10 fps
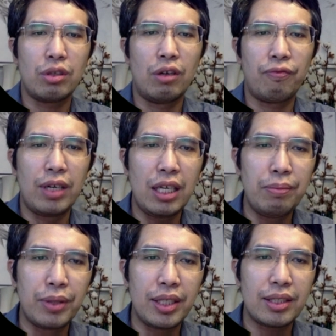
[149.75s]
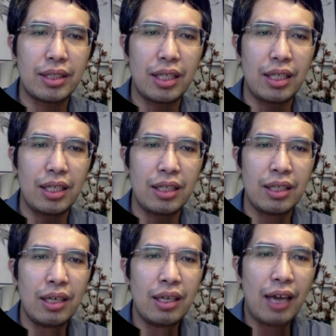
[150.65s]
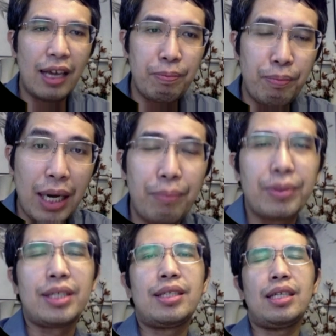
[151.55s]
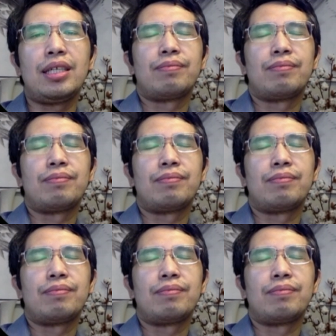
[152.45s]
liberty and property.